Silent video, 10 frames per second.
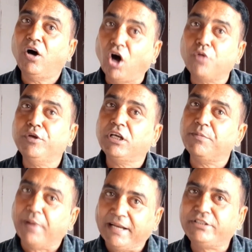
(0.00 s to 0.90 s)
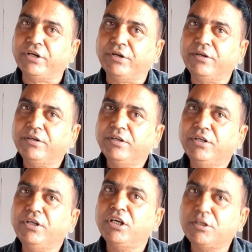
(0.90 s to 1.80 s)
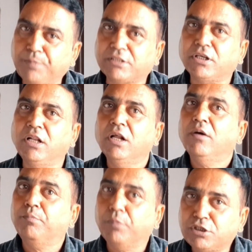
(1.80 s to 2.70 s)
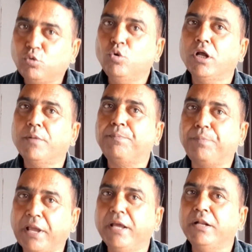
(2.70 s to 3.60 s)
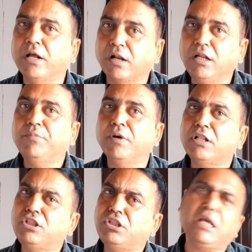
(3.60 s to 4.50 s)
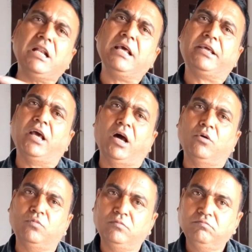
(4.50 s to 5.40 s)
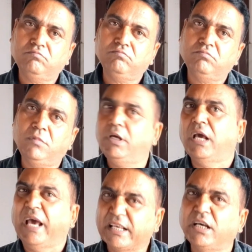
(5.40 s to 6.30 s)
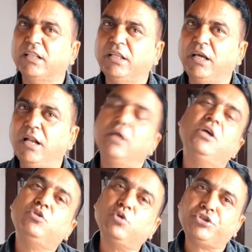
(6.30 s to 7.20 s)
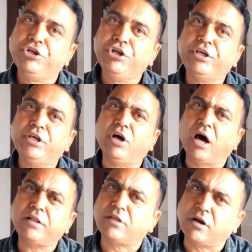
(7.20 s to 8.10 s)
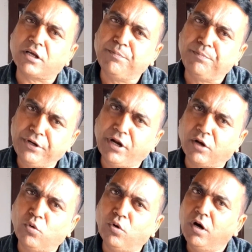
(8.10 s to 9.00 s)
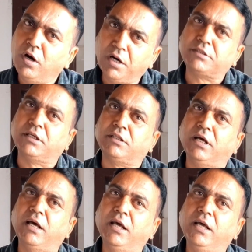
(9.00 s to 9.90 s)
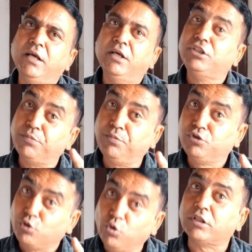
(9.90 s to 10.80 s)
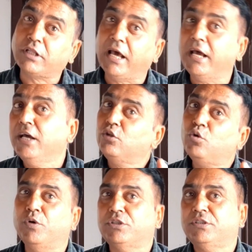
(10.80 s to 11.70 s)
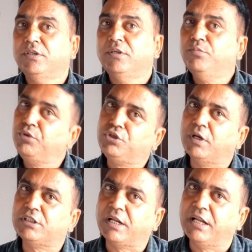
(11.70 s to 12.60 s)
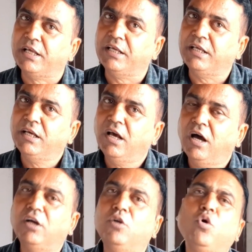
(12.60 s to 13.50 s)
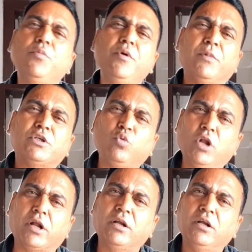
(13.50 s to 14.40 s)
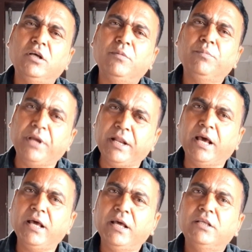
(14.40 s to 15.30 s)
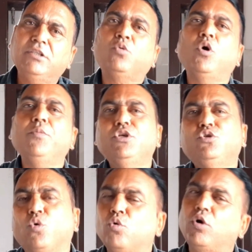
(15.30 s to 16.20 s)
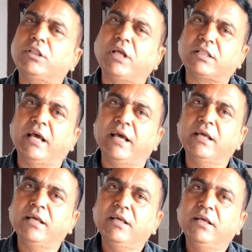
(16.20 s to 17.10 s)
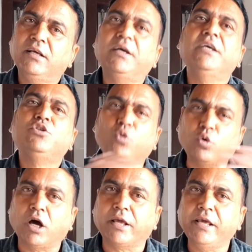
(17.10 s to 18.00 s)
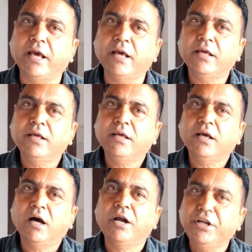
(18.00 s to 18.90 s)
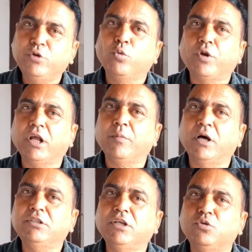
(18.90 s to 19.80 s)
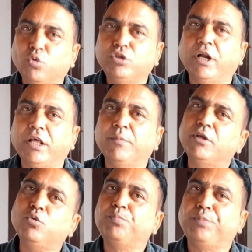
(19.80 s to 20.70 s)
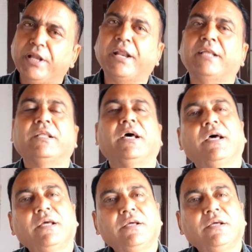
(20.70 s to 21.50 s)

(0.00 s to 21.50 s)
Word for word: आयुर्वेदिक मेडिसन एक स्पेशल मस्कुलर पेन रिलीवर तेल लेके आया हूँ एक ऐसा तेल जो शरीर की हर तरह की पीड़ा को हर सकता है सिर्फ ज़रूरत है तो बस विश्वास करने की अगर कोई भी मस्कुलर पेन है या कोई भी जोड़ों का दर्द है कहीं चोट आ गई है हड्डी टूटने के बाद जहाँ जुड़ जाने के बाद जो पेन रहता है